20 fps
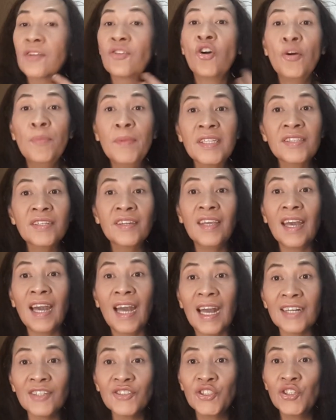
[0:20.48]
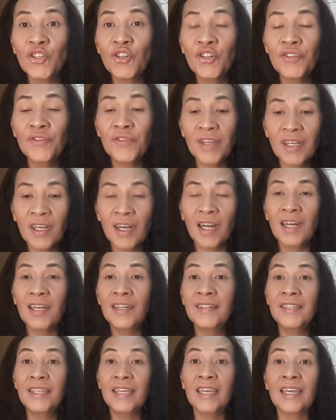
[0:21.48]
a comment reaction
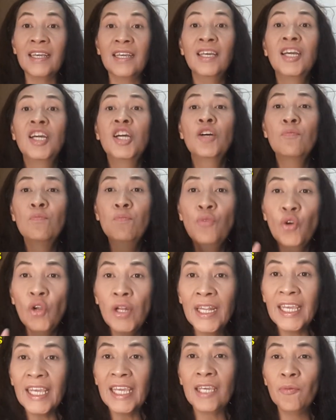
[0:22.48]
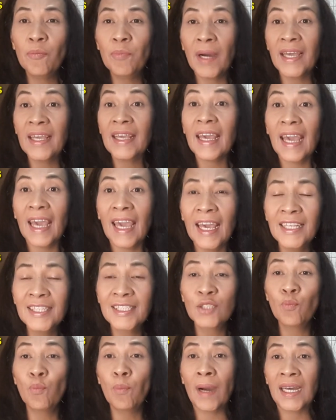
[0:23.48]
regarding Muli by
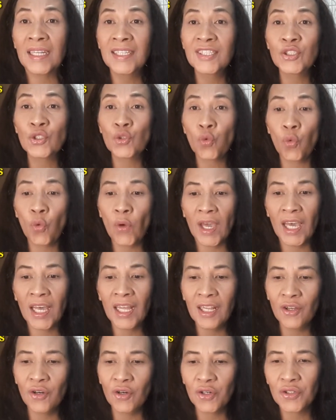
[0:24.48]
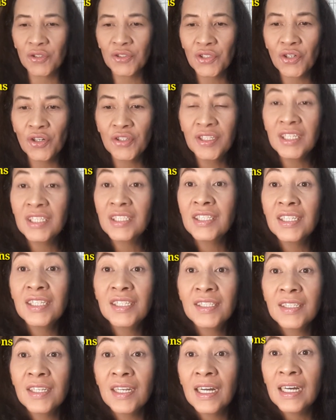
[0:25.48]
Ace Bansuelo. So this
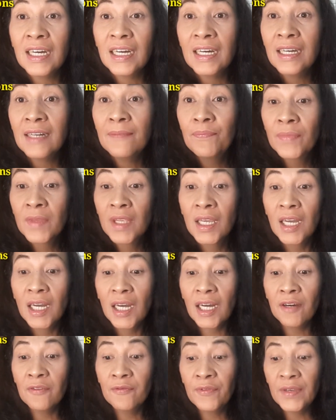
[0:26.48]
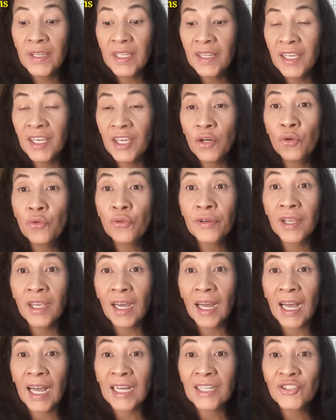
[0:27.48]
is uh, a video
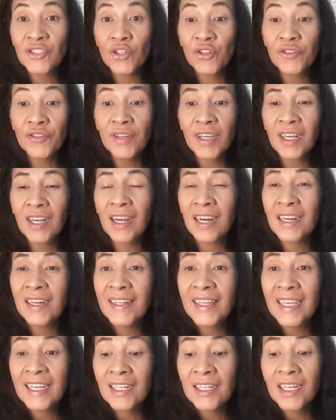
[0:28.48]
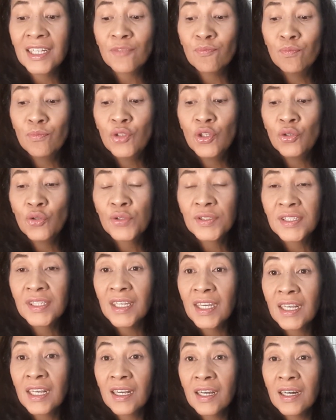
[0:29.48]
reaction regarding that
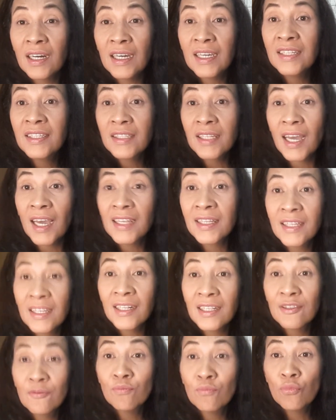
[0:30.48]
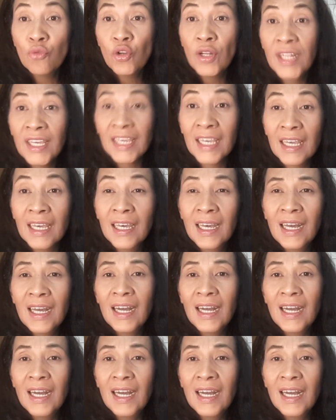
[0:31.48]
music uh, entitled Muli.